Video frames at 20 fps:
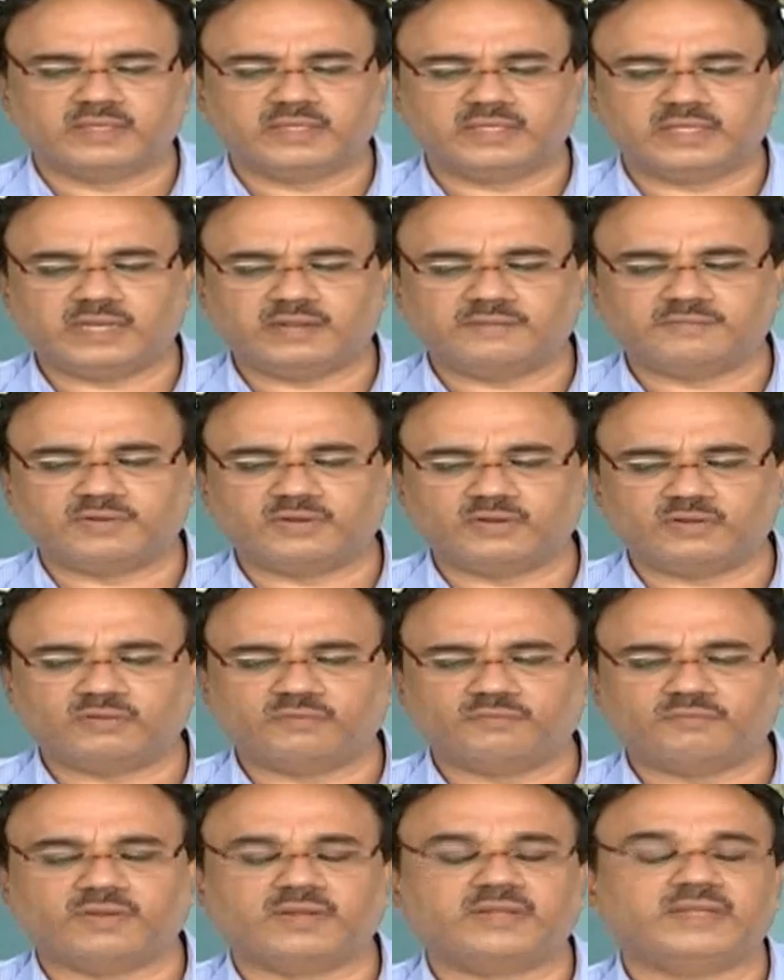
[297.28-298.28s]
ఈ లెవెల్లో
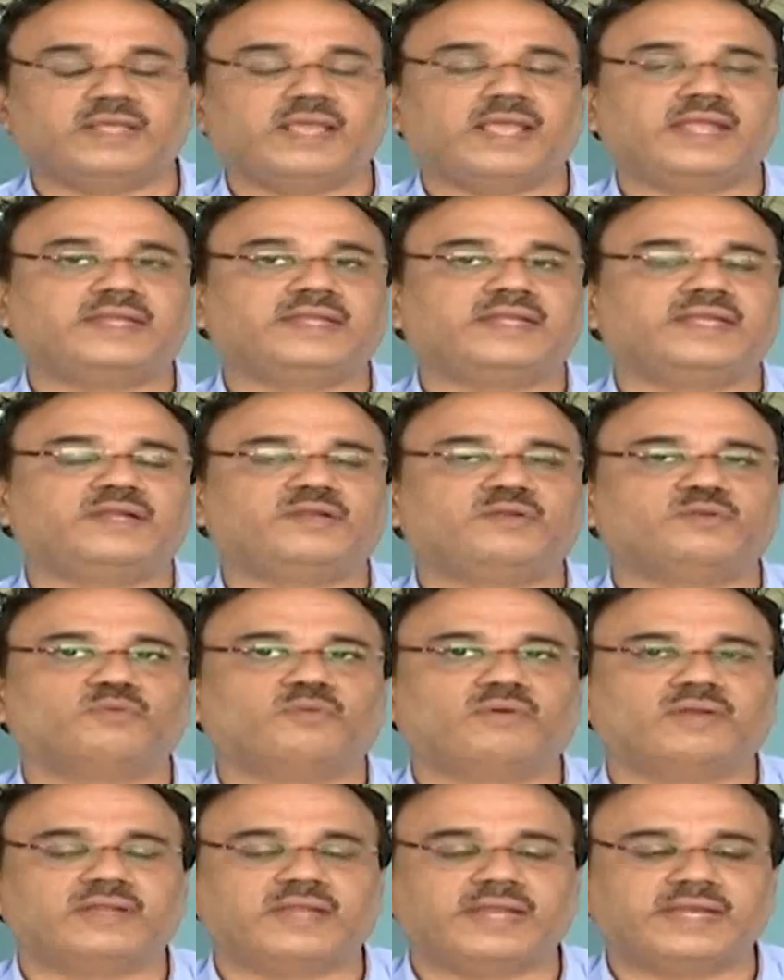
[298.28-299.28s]
వన్ ఎయిటీ టు
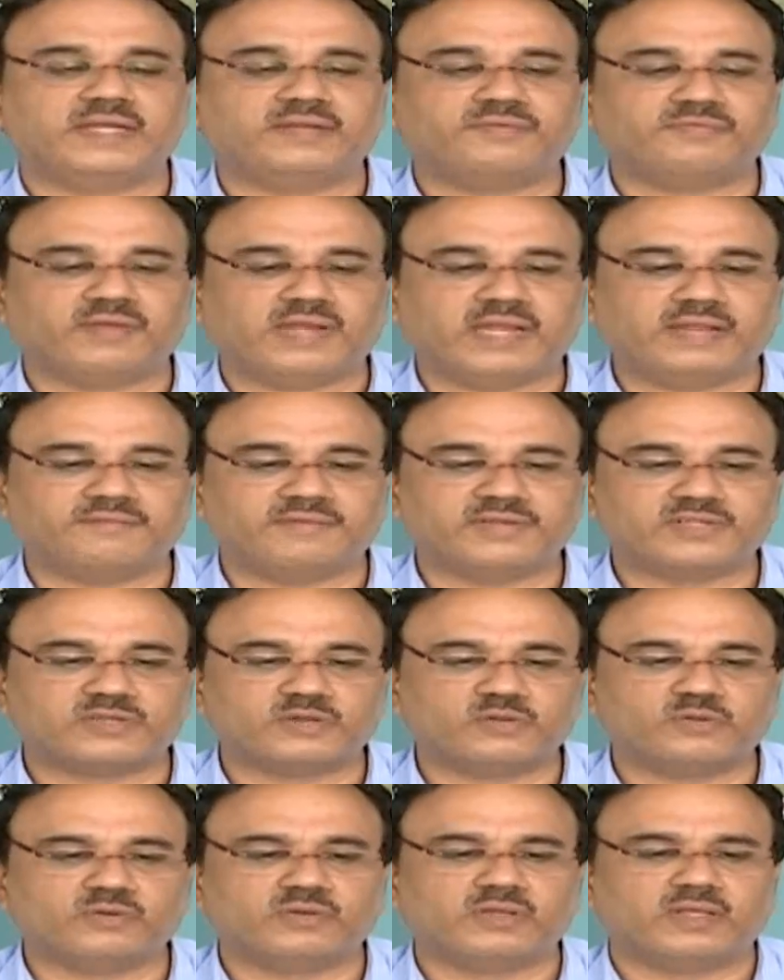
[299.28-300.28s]
వన్ ఎయిటీ ఫైవ్
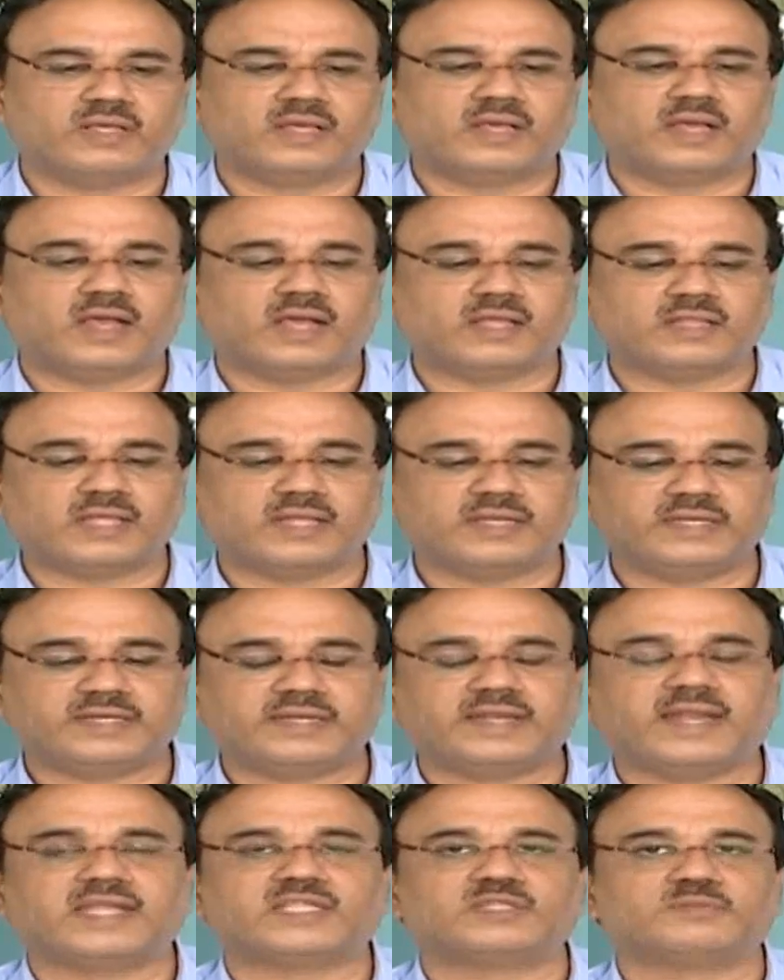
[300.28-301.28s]
లెవెల్స్లో అదాని
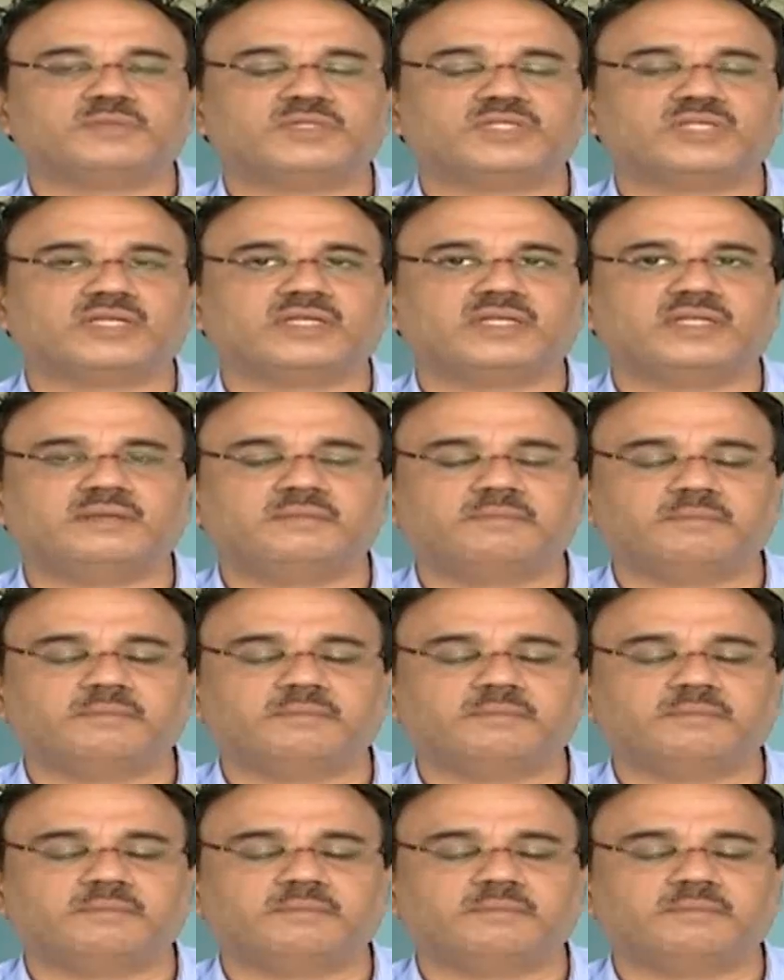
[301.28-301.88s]
ట్రాన్స్మిషన్ని